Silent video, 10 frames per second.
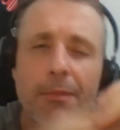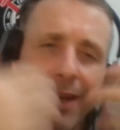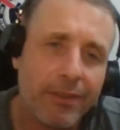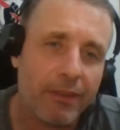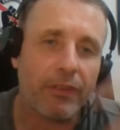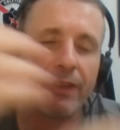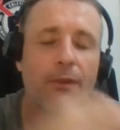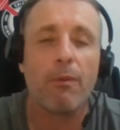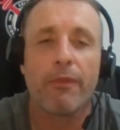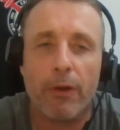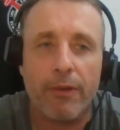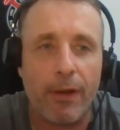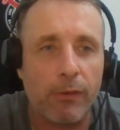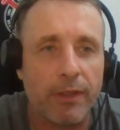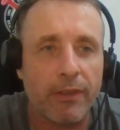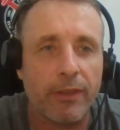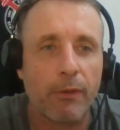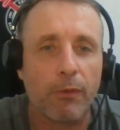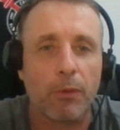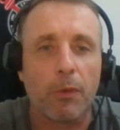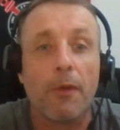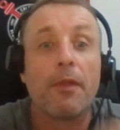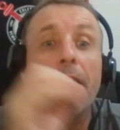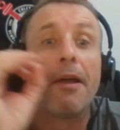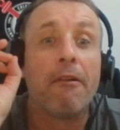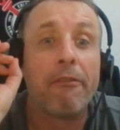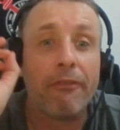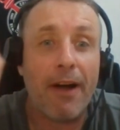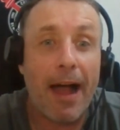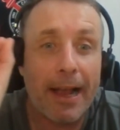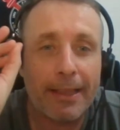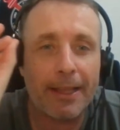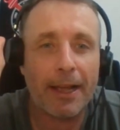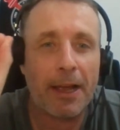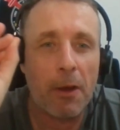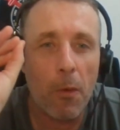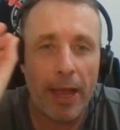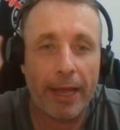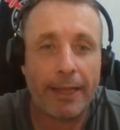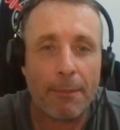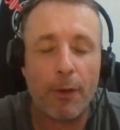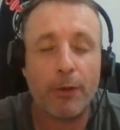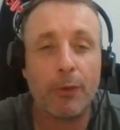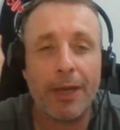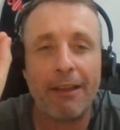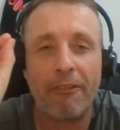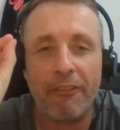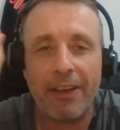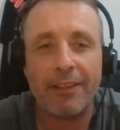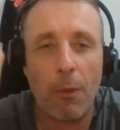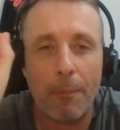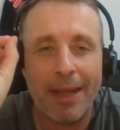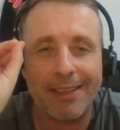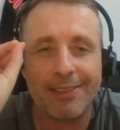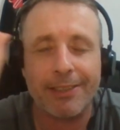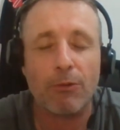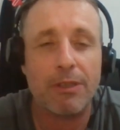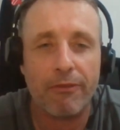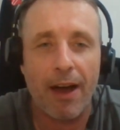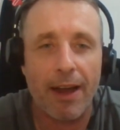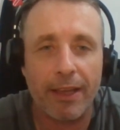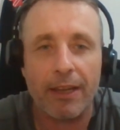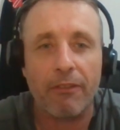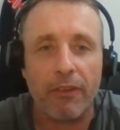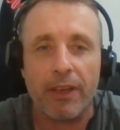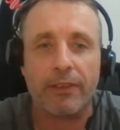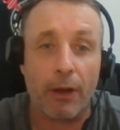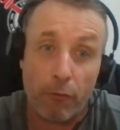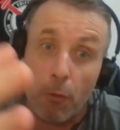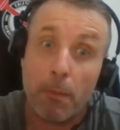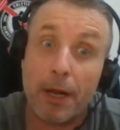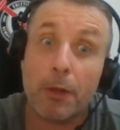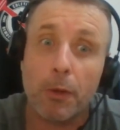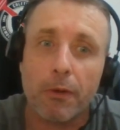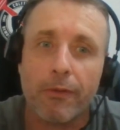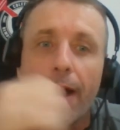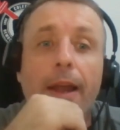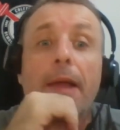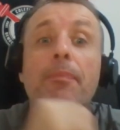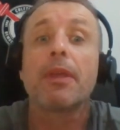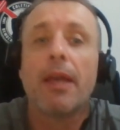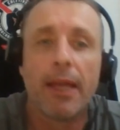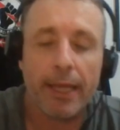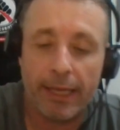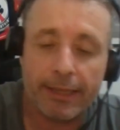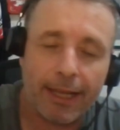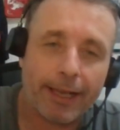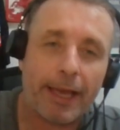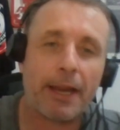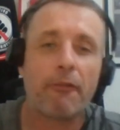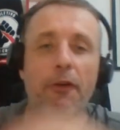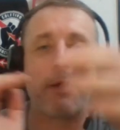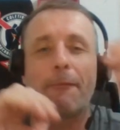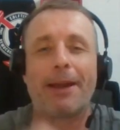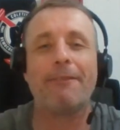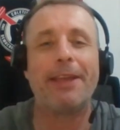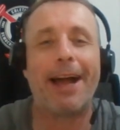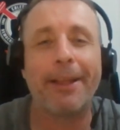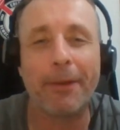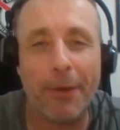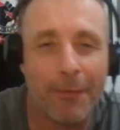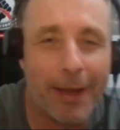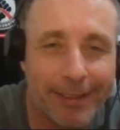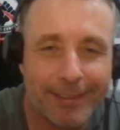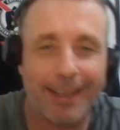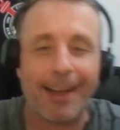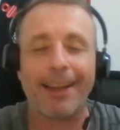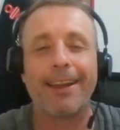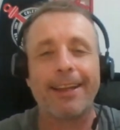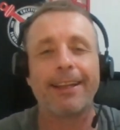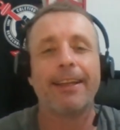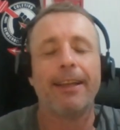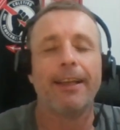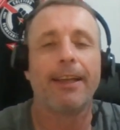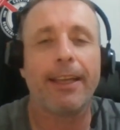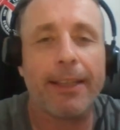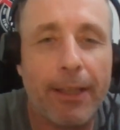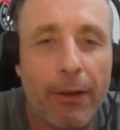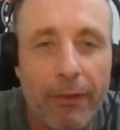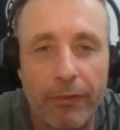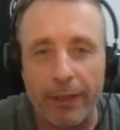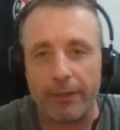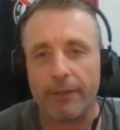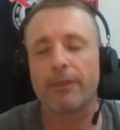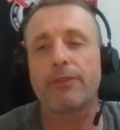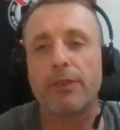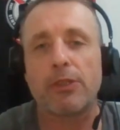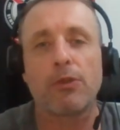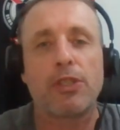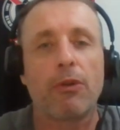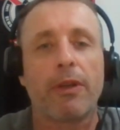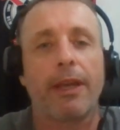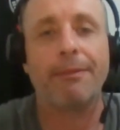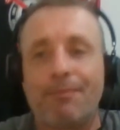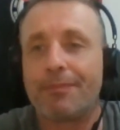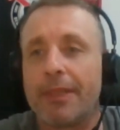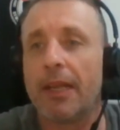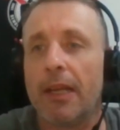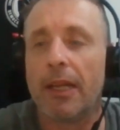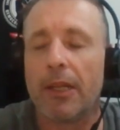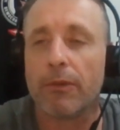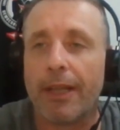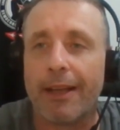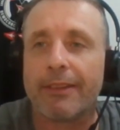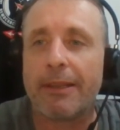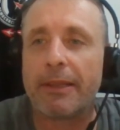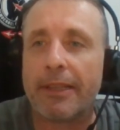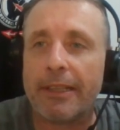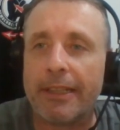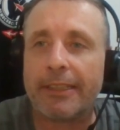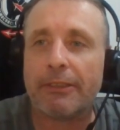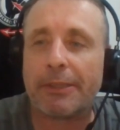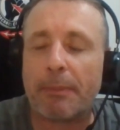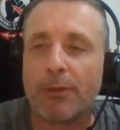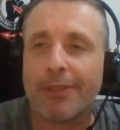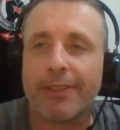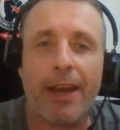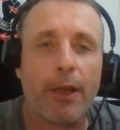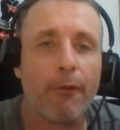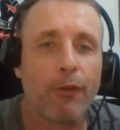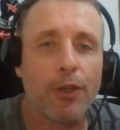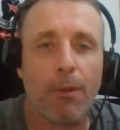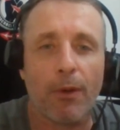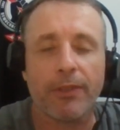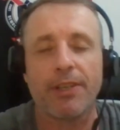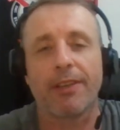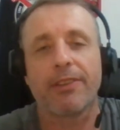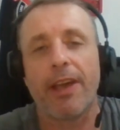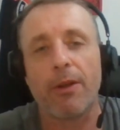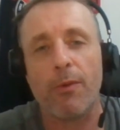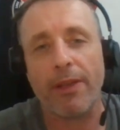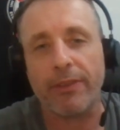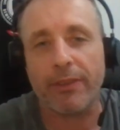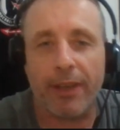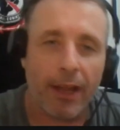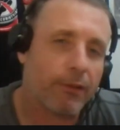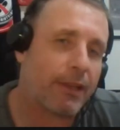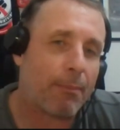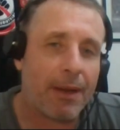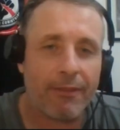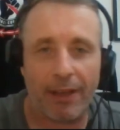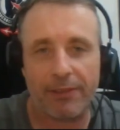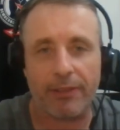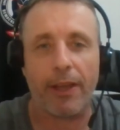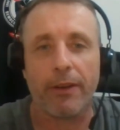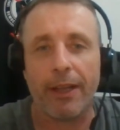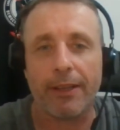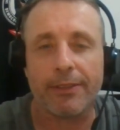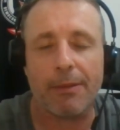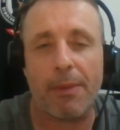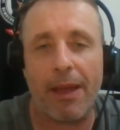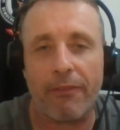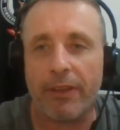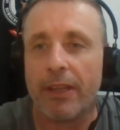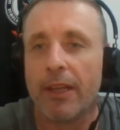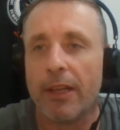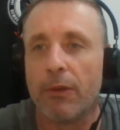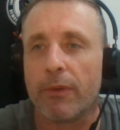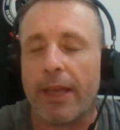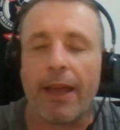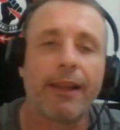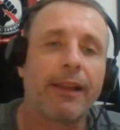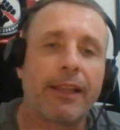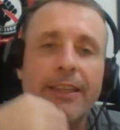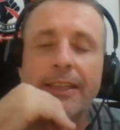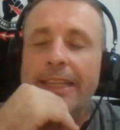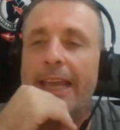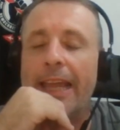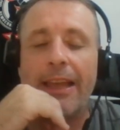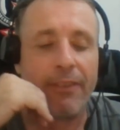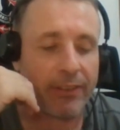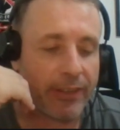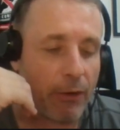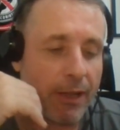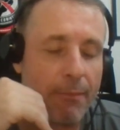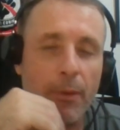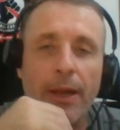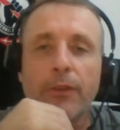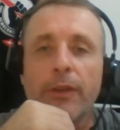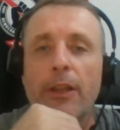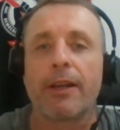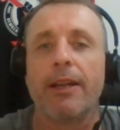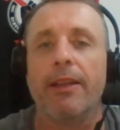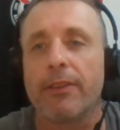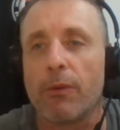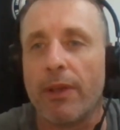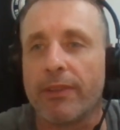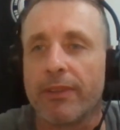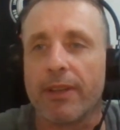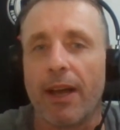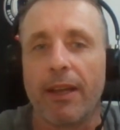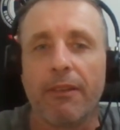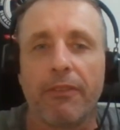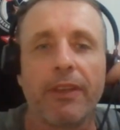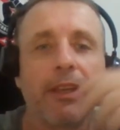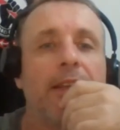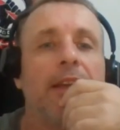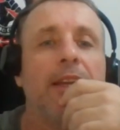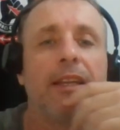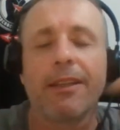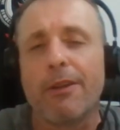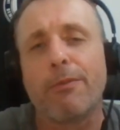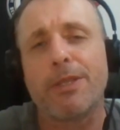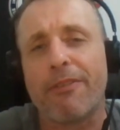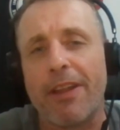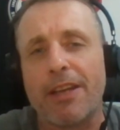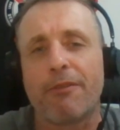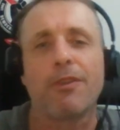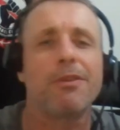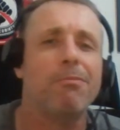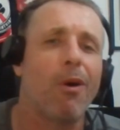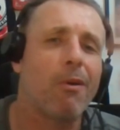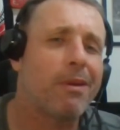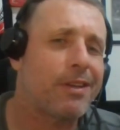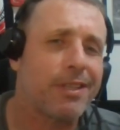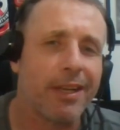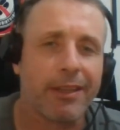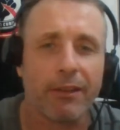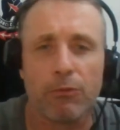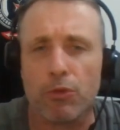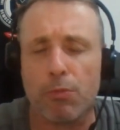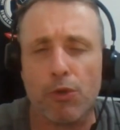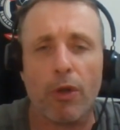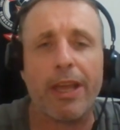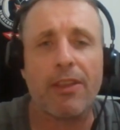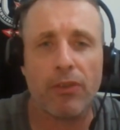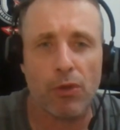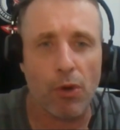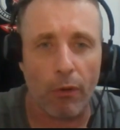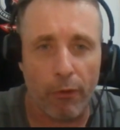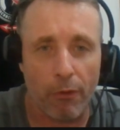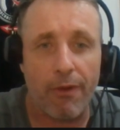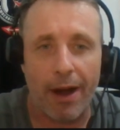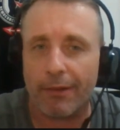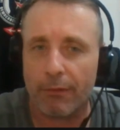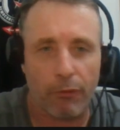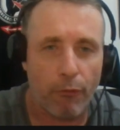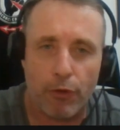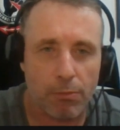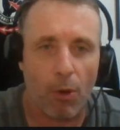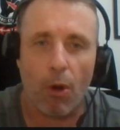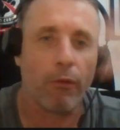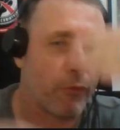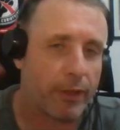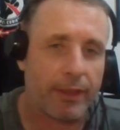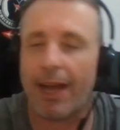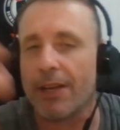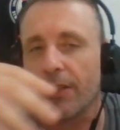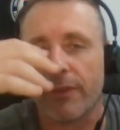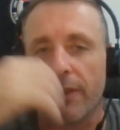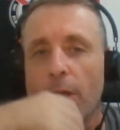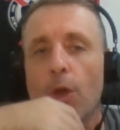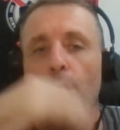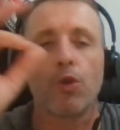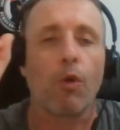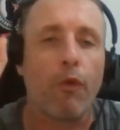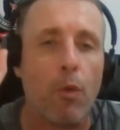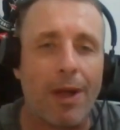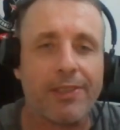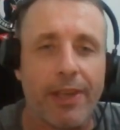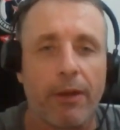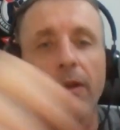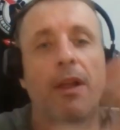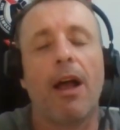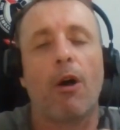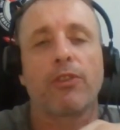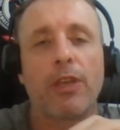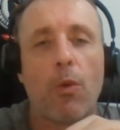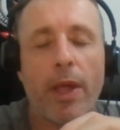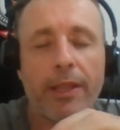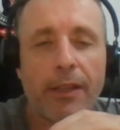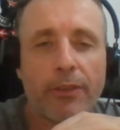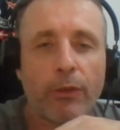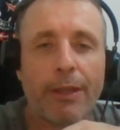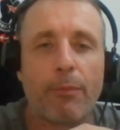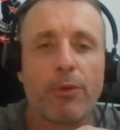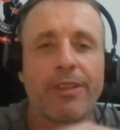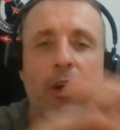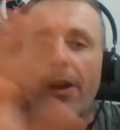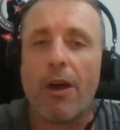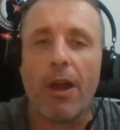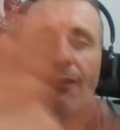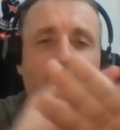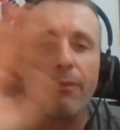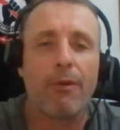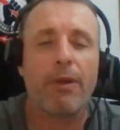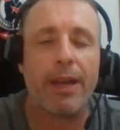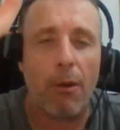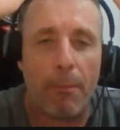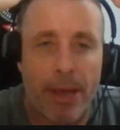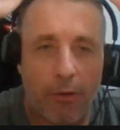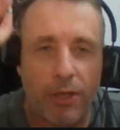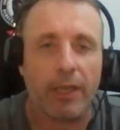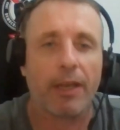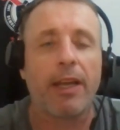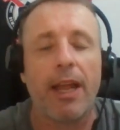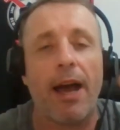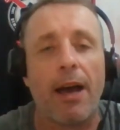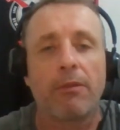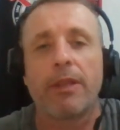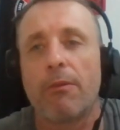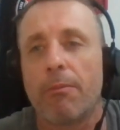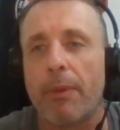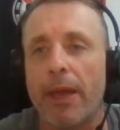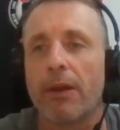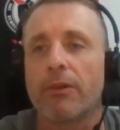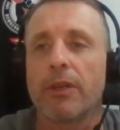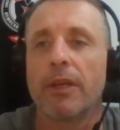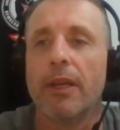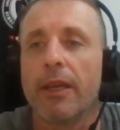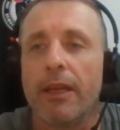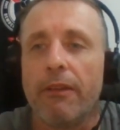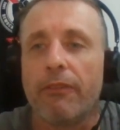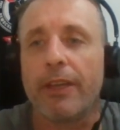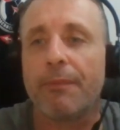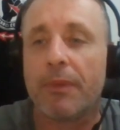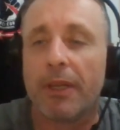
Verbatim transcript: Mas enfim, vamos ver o que vai acontecer no futuro. Wagner Riway, depois do que ele fez, da operação de VAR que ele fez, né? foi operador do VAR, né? Em Itaquera ele foi premiado com uma escala, né? Então, enfim, discutir o quê? Não dá. As pessoas querem que o futebol seja sério com essa escala. Não dá para levar a sério, né? A CBF não quer que ninguém leve a sério o campeonato que ele organiza com essa escala. Enfim, então, não podia falar de futebol, mas não adianta. O jogo que decidiu o jogo foi o VAR. Não foi o futebol, não foi tática. Não foi... O jogo foi 1 a 0 Aos 53 segundos tempo, diz: não, não, não, vamos, vamos criar um pênalti aqui. Criaram, deram um pênalti, enfim.